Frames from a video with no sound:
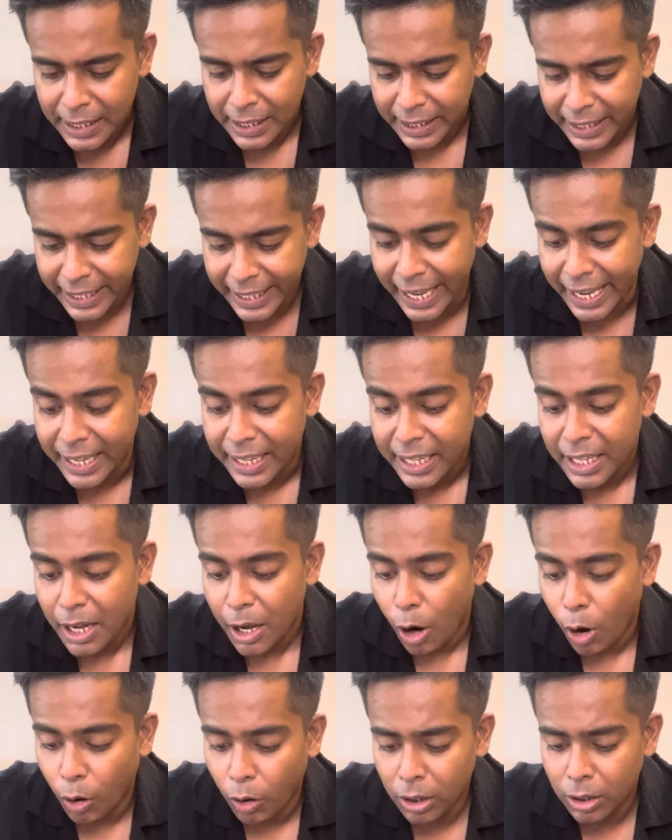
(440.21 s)
ठीक है
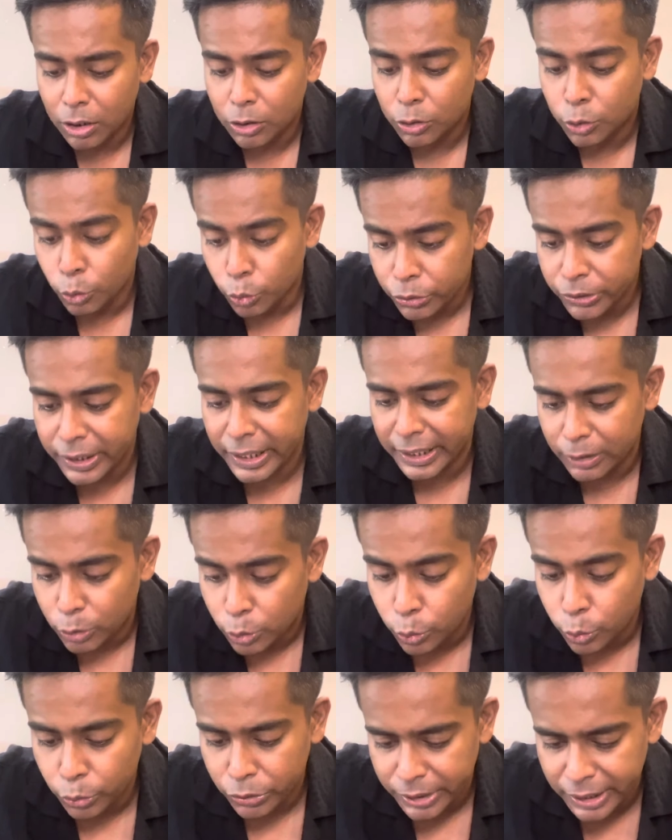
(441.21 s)
और दूसरे
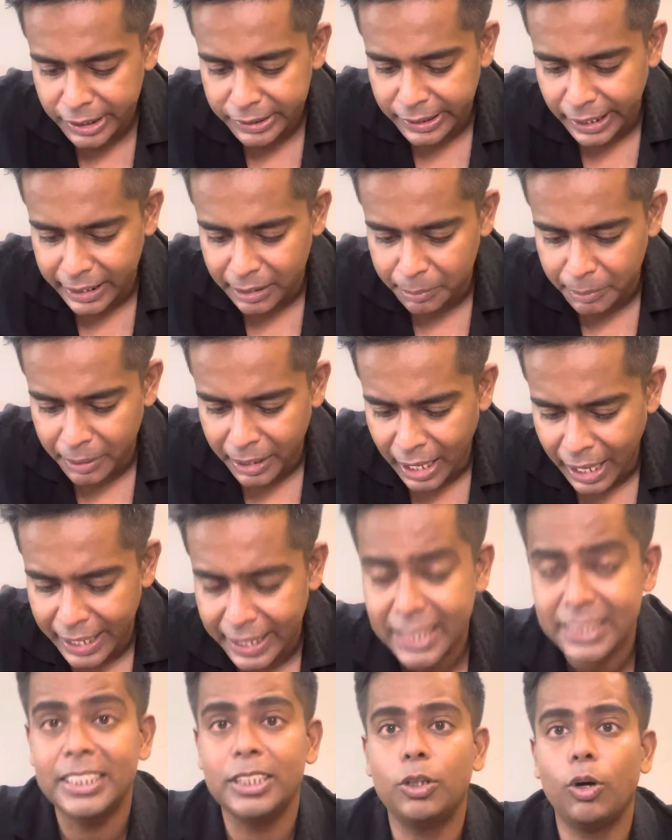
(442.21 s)
दूसरे साइड में आई
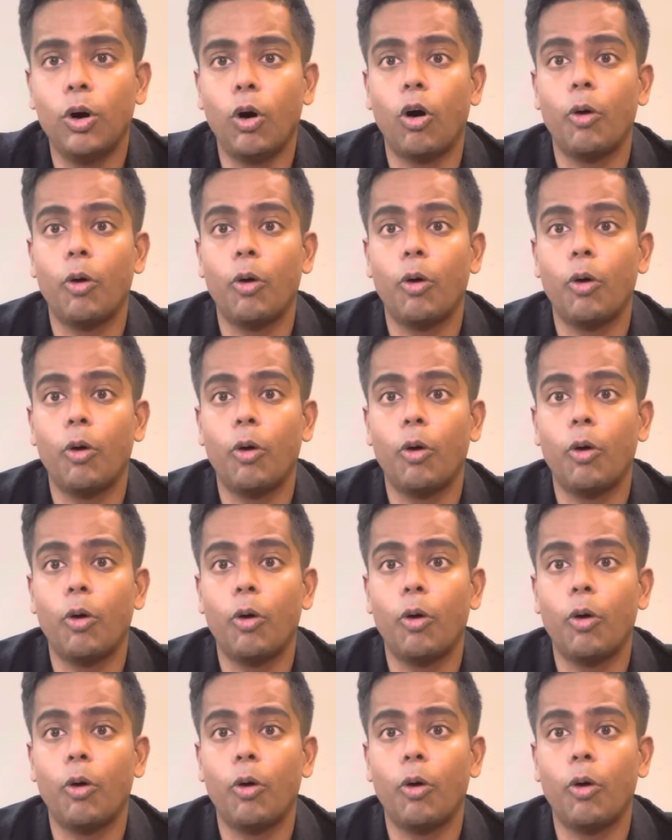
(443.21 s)
गेस इनको